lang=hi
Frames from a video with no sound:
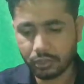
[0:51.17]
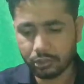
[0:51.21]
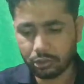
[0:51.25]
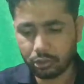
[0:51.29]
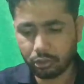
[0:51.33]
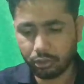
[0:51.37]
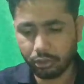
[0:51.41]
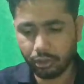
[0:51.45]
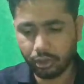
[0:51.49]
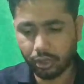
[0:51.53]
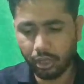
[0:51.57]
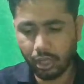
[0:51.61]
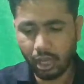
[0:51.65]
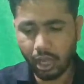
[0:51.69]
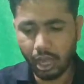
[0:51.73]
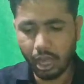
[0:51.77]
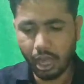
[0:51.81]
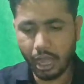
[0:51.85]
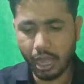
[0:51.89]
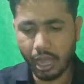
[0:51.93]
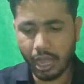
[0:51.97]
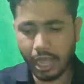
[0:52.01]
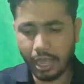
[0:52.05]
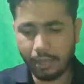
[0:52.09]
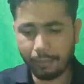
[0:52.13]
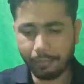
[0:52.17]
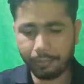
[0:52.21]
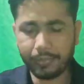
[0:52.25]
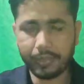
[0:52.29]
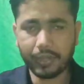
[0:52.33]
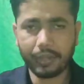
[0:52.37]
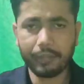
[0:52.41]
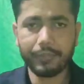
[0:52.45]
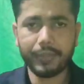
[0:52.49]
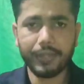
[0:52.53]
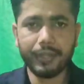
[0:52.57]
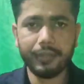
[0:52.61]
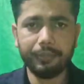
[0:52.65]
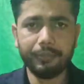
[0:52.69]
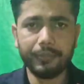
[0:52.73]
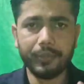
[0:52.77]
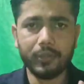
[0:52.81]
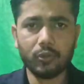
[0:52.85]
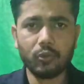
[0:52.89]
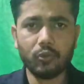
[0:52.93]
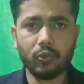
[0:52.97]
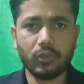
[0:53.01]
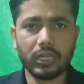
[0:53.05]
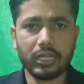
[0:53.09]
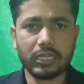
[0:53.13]
तो आपका भी
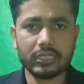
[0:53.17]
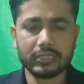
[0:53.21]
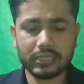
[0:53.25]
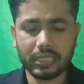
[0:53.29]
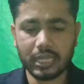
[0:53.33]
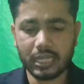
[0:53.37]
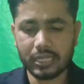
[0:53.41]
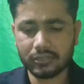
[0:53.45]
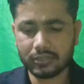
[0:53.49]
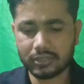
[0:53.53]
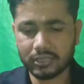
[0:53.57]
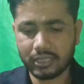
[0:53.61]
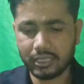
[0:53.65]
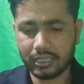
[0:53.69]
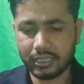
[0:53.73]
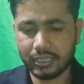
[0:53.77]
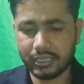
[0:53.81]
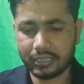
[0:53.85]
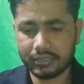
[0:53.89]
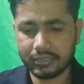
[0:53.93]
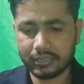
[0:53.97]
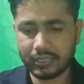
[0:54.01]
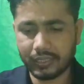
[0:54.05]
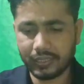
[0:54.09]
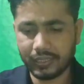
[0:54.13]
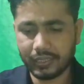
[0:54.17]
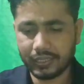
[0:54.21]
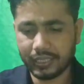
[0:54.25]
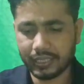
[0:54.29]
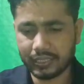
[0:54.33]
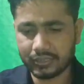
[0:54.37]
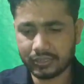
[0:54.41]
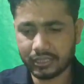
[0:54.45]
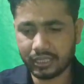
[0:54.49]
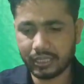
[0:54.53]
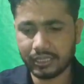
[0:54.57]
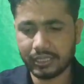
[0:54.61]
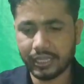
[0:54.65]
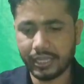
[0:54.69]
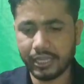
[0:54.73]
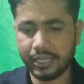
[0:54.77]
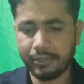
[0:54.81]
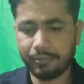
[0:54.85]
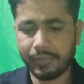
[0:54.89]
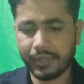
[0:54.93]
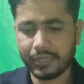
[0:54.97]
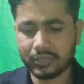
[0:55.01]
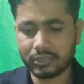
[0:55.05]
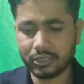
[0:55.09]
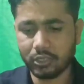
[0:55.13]
बिल्कुल आसान से ये तरीका से यहीं
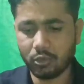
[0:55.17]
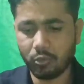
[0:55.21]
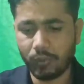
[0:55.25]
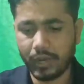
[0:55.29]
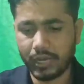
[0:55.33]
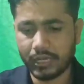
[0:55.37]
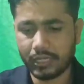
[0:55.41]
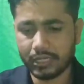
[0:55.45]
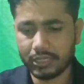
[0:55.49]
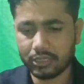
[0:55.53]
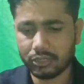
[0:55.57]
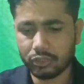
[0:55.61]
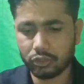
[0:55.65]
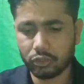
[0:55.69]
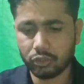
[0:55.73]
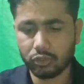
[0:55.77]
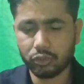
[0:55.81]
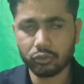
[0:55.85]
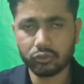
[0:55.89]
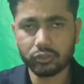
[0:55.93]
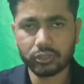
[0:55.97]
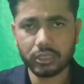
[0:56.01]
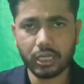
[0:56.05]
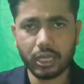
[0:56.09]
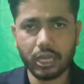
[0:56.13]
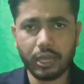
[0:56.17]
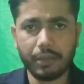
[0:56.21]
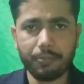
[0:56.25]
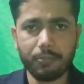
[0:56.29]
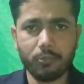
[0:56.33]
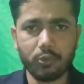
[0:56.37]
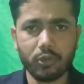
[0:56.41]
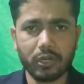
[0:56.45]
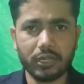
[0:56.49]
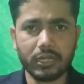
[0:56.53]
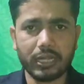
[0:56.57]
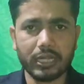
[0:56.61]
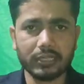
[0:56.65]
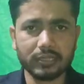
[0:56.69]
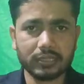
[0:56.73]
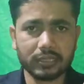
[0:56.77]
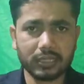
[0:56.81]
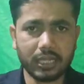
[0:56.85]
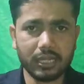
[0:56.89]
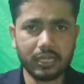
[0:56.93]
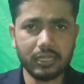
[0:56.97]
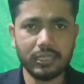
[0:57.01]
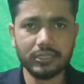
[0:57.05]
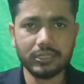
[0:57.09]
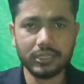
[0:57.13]
पास से वाई स्टूडियो से आप मोनेटाइज
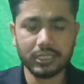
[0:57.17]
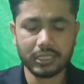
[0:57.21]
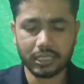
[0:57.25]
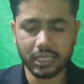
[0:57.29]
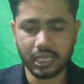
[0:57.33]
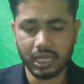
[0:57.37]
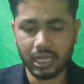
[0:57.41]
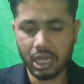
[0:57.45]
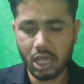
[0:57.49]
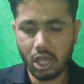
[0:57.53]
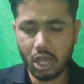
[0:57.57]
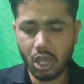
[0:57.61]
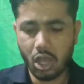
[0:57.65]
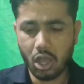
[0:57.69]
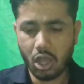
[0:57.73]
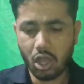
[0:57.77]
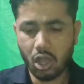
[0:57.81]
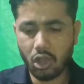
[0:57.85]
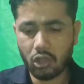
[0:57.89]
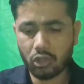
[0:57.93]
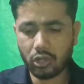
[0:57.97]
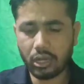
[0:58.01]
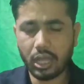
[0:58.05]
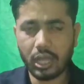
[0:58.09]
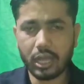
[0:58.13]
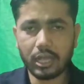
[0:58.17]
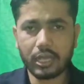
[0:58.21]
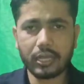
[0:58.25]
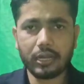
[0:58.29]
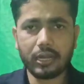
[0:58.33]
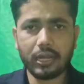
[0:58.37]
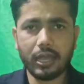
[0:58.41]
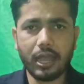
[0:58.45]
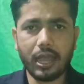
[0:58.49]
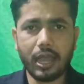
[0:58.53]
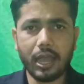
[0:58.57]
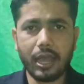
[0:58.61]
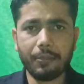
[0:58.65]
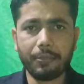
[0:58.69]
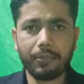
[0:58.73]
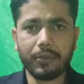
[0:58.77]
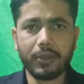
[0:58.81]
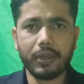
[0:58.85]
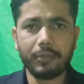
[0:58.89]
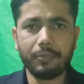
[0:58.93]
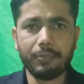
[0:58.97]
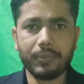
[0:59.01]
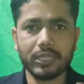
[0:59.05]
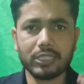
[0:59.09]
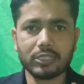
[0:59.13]
कर लीजिएगा और अगर
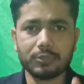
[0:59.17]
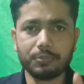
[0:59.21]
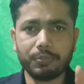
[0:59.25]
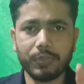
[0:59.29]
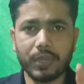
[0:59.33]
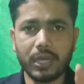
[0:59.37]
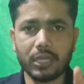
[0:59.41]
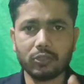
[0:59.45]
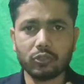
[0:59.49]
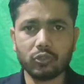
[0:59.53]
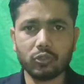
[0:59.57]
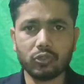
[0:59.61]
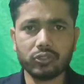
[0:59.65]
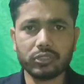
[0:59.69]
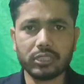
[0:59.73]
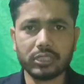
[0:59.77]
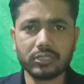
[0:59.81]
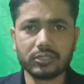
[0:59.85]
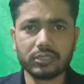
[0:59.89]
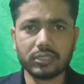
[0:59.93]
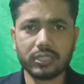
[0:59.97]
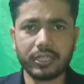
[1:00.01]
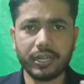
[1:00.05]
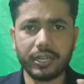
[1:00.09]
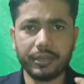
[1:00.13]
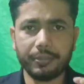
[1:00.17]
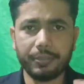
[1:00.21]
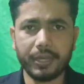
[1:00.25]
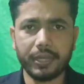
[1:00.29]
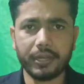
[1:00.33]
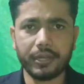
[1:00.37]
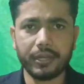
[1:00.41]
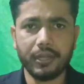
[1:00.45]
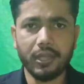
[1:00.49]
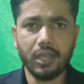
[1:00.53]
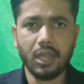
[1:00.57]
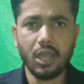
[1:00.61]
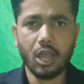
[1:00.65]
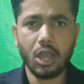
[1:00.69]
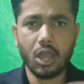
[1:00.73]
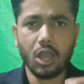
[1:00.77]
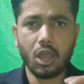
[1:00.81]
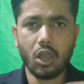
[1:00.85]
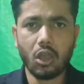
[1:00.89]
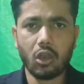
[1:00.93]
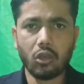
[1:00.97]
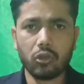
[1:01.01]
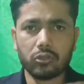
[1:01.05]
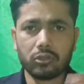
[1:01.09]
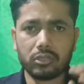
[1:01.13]
आपका पास 500 सब्सक्राइबर
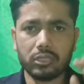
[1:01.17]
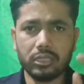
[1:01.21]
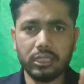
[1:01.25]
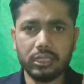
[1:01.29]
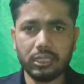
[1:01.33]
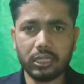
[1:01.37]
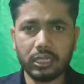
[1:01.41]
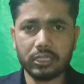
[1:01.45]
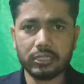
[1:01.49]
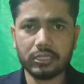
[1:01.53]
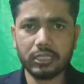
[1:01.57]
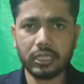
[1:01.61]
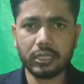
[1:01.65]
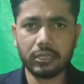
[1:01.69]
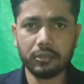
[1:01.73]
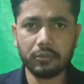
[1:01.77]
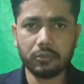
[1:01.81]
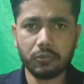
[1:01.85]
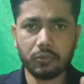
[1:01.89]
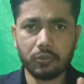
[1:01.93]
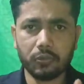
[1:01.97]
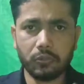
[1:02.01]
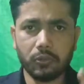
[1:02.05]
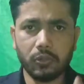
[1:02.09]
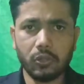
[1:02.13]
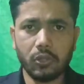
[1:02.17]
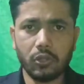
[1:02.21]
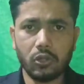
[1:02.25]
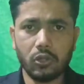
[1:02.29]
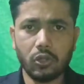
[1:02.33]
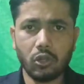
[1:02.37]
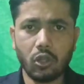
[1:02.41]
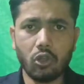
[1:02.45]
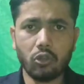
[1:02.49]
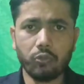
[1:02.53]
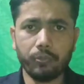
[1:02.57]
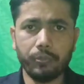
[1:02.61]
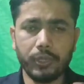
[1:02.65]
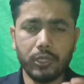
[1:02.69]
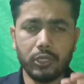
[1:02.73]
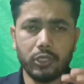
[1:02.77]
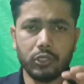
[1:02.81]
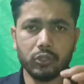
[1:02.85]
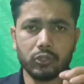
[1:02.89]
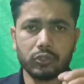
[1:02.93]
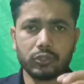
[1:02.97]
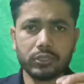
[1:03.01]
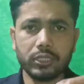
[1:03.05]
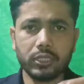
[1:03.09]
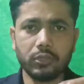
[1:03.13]
और 3000 लॉन्ग
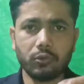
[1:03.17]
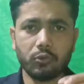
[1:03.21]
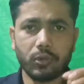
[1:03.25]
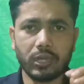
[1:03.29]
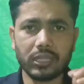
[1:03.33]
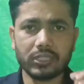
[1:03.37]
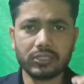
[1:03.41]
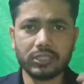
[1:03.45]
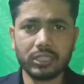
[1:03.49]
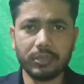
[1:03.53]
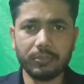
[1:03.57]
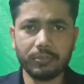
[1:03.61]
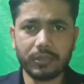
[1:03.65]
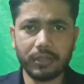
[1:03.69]
वीडियो से वॉच टाइम